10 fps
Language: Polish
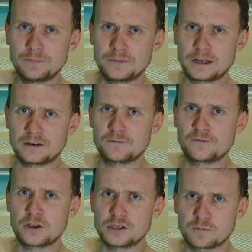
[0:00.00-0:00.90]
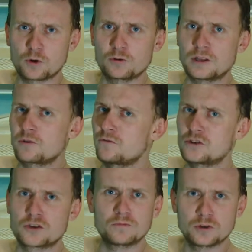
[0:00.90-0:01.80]
na Facebooku. Tam
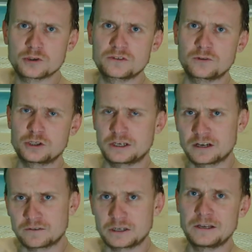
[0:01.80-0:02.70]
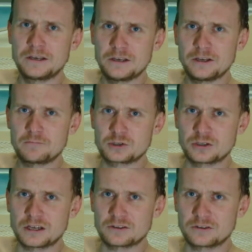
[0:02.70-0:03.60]
również mnóstwo ciekawych i
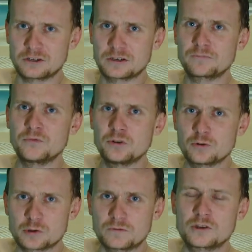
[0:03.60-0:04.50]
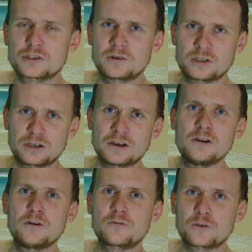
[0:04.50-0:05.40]
przydatnych newsów. Do zobaczenia
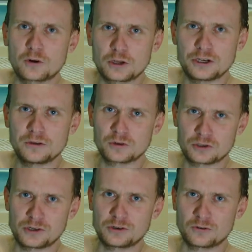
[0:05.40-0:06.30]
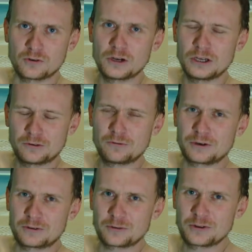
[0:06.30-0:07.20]
w kolejnym odcinku
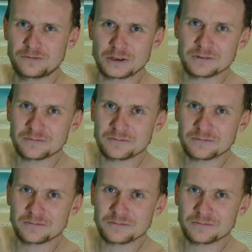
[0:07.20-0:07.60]
Web2 TV.